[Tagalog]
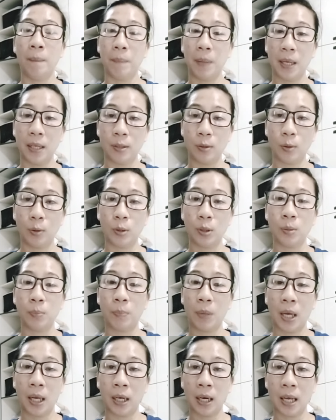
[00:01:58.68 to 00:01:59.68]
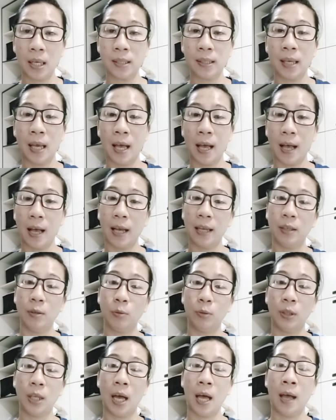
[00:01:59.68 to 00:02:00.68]
pesos para sa
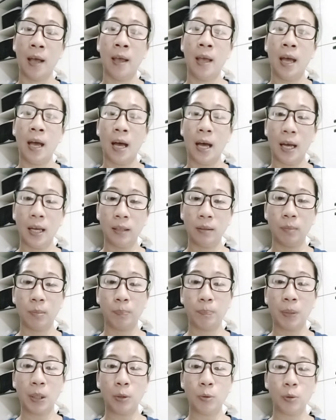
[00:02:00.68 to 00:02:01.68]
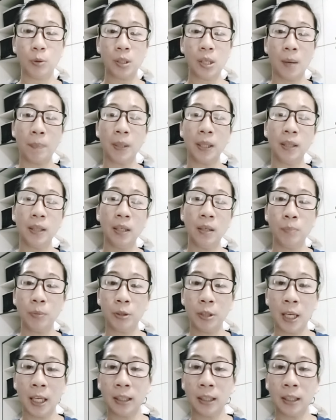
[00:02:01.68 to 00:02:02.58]
ayuda. At pag-uusapan din po